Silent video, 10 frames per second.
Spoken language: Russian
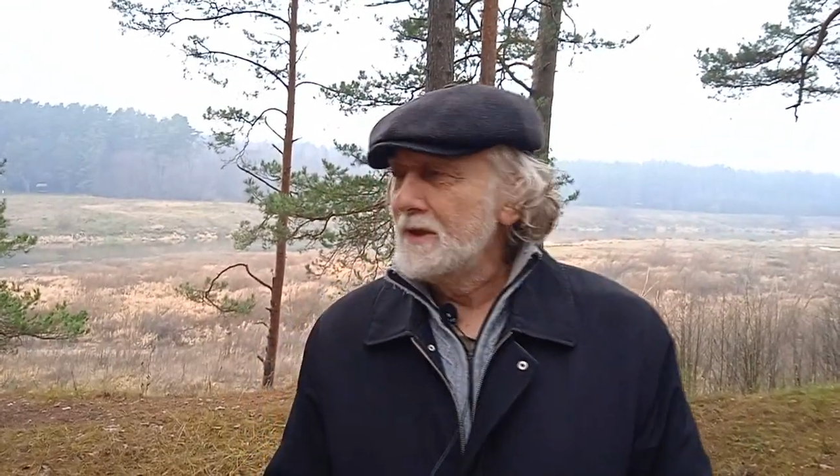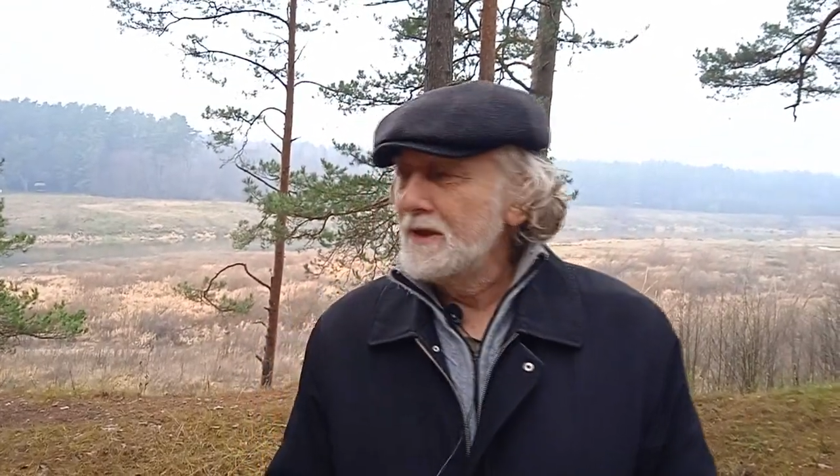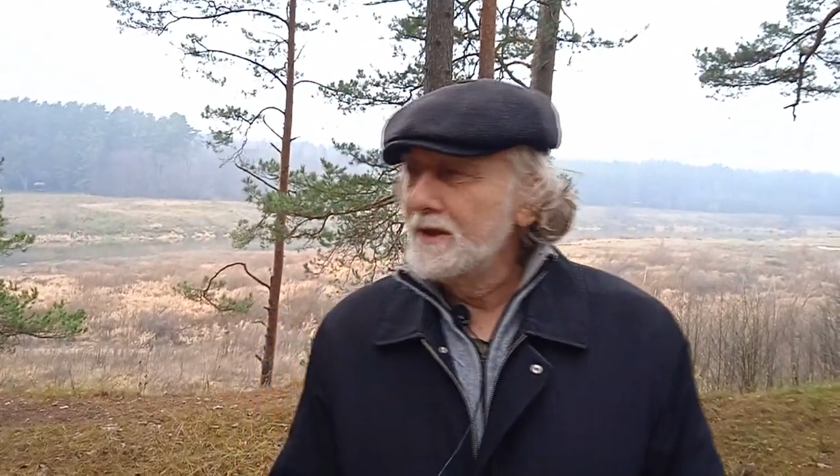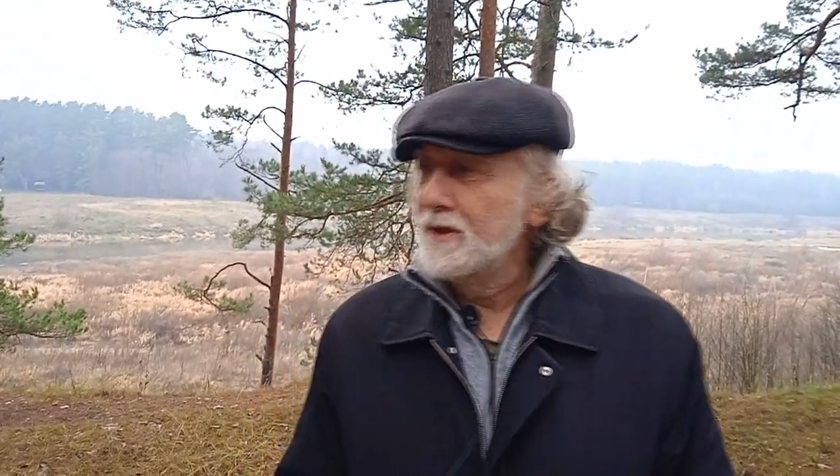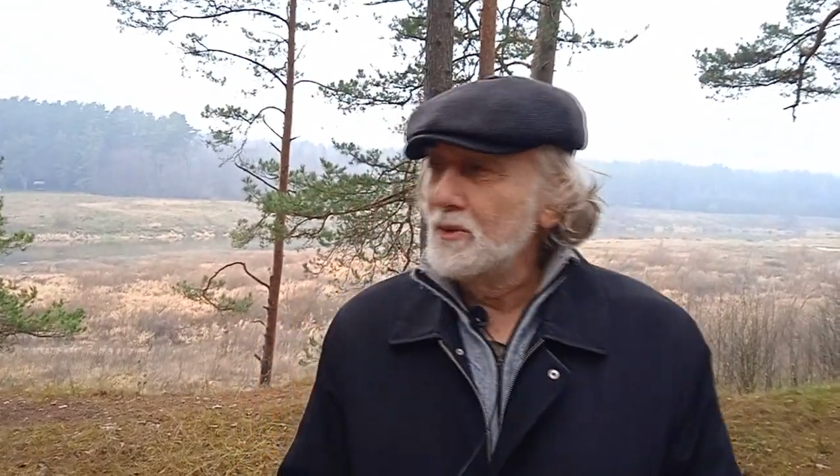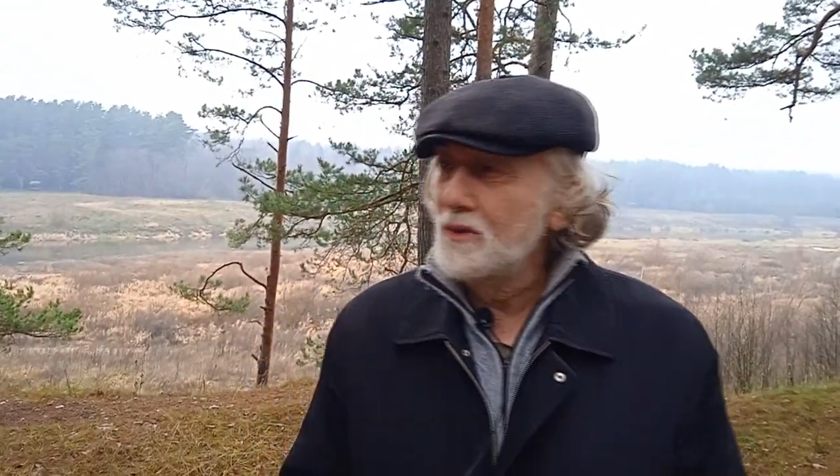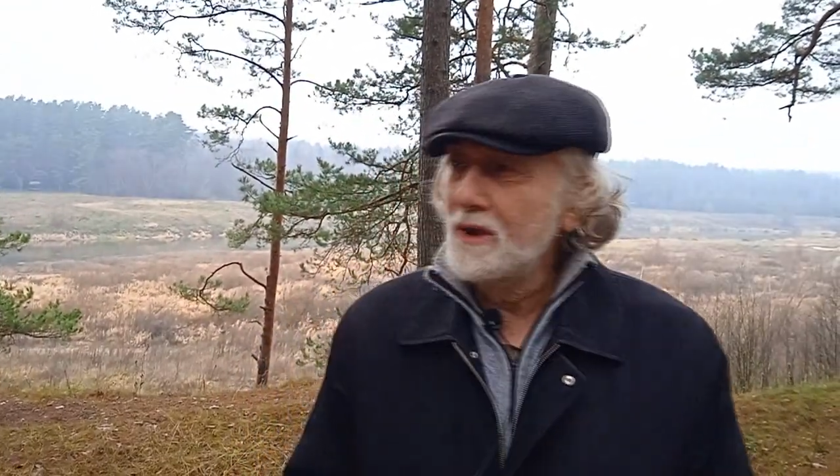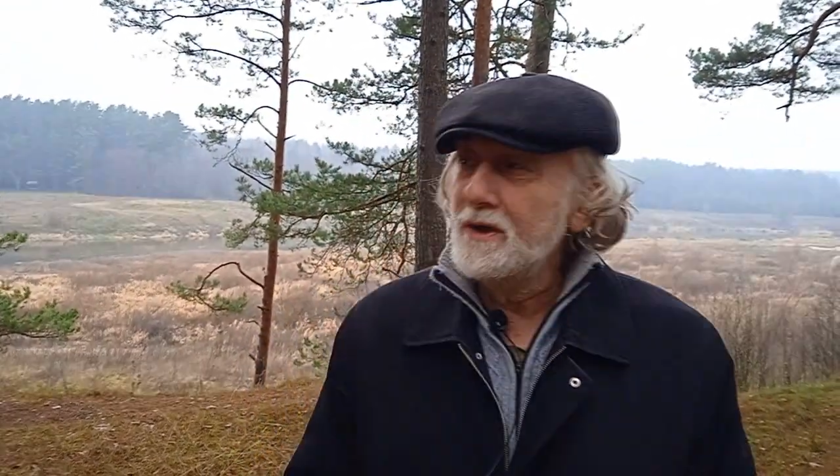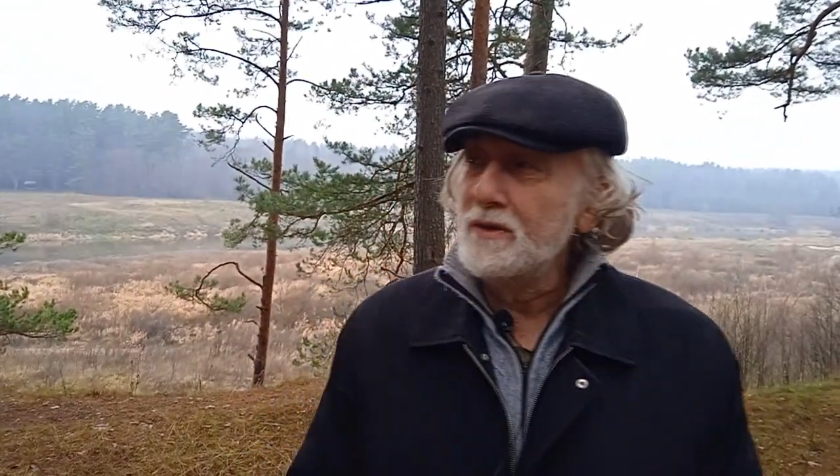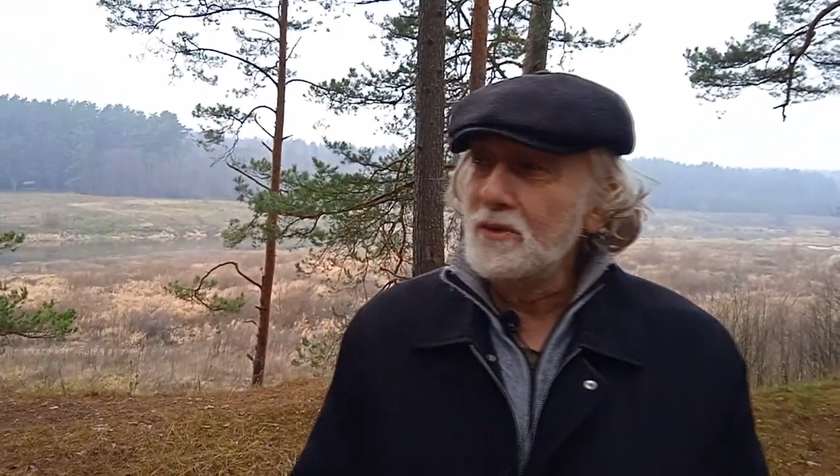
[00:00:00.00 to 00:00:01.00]
когда
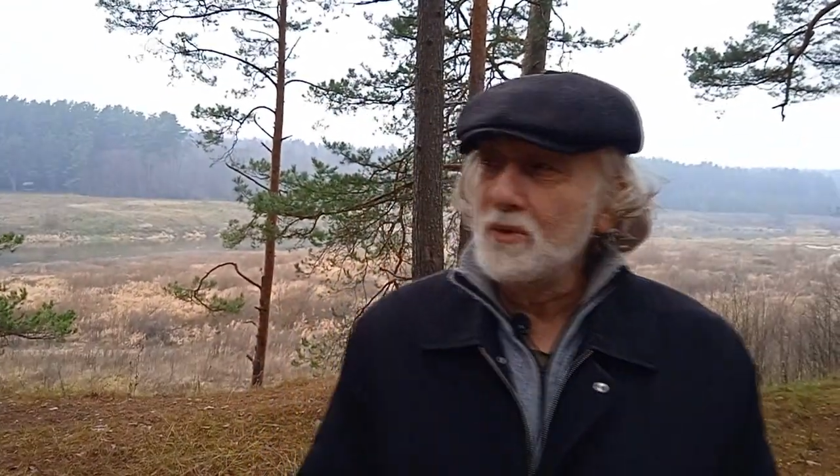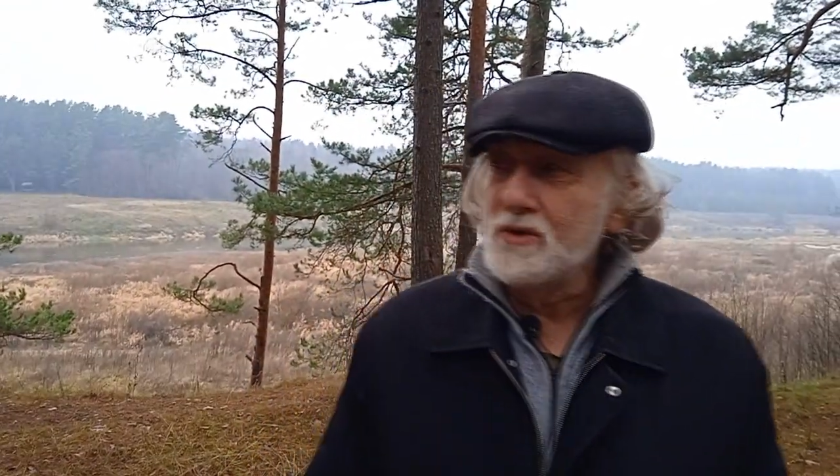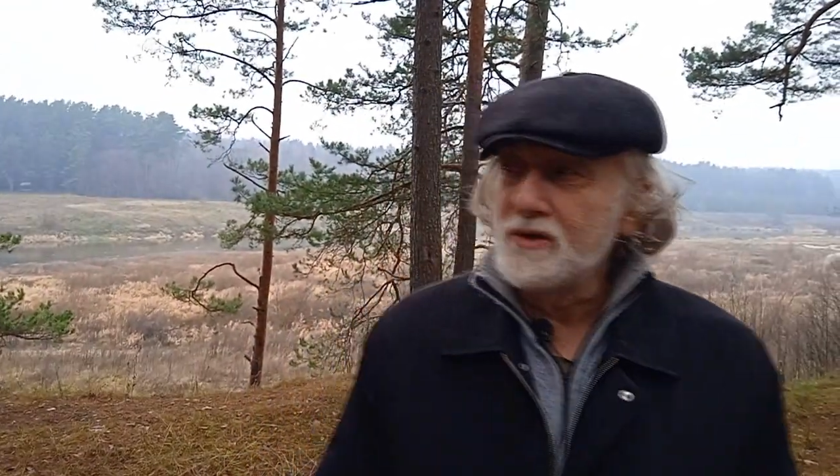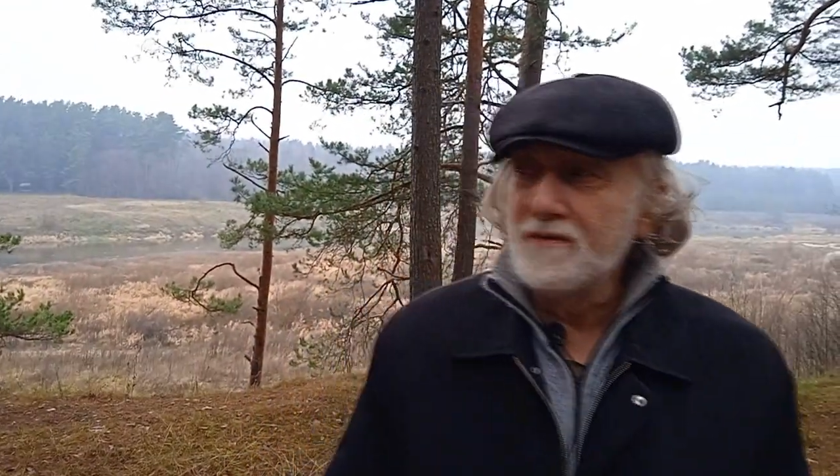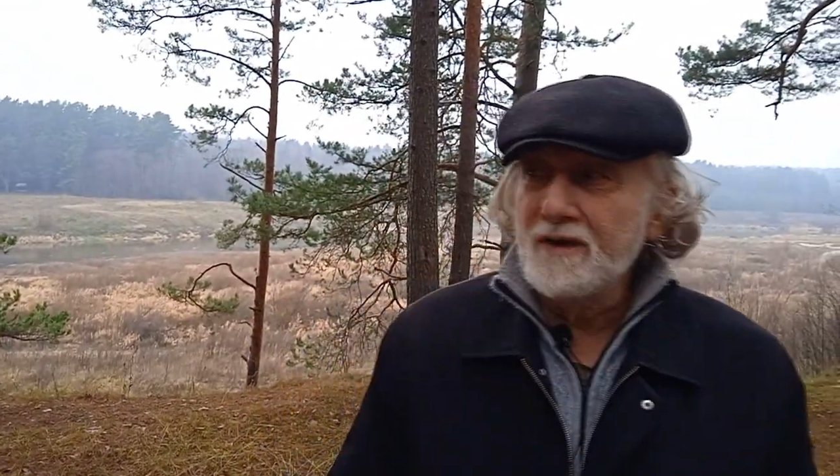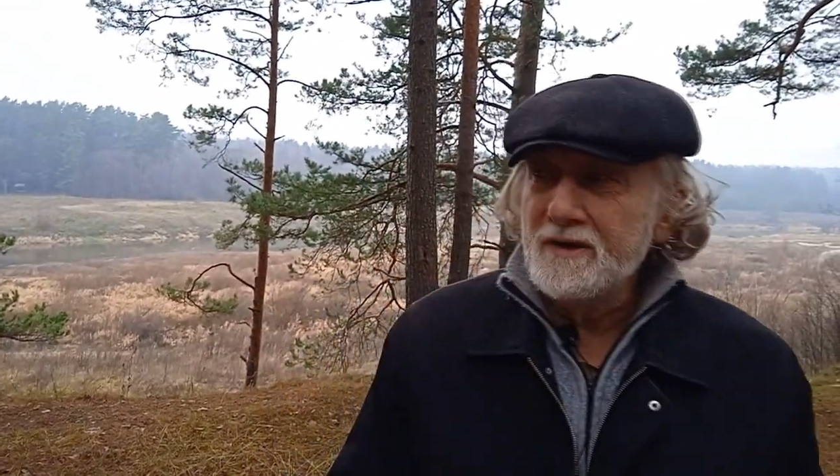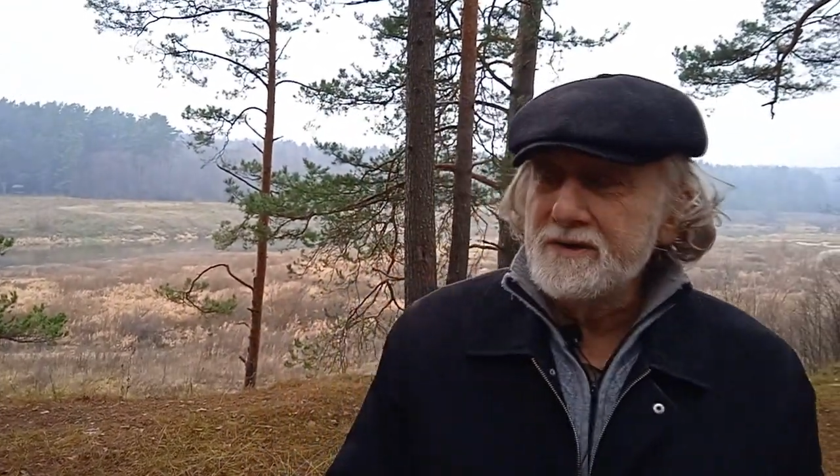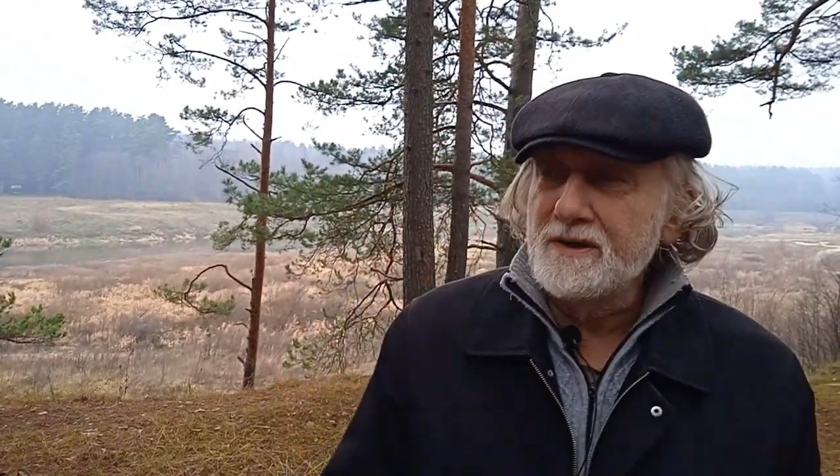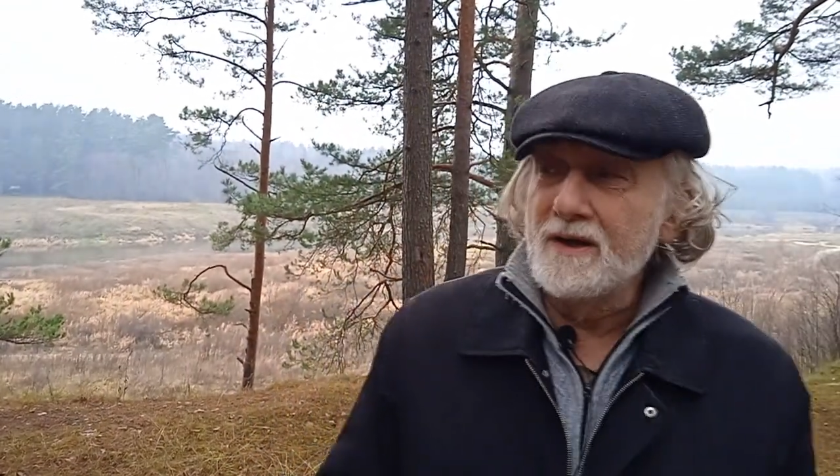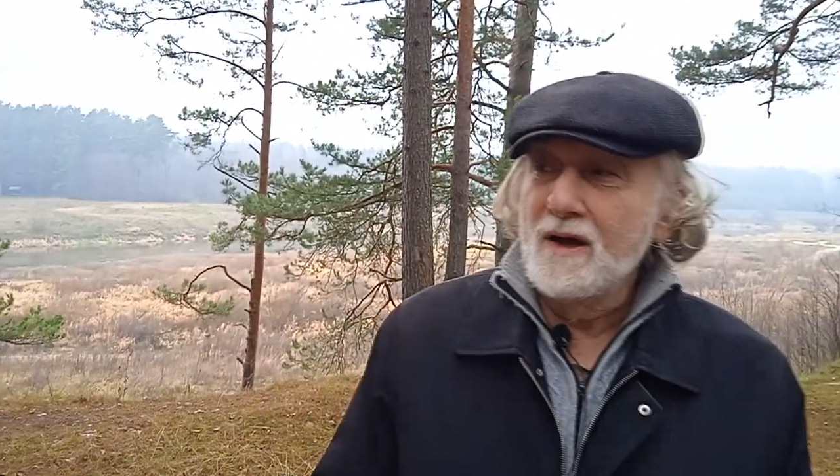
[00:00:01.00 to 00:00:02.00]
кундалини только
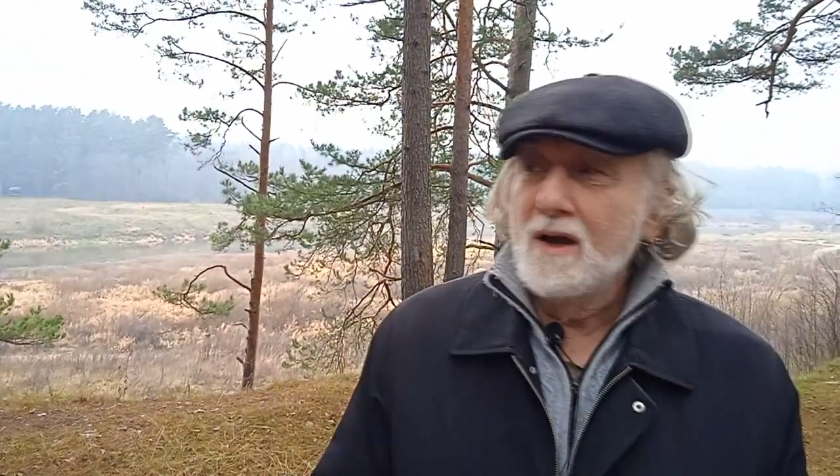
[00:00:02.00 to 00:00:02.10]
шевелится,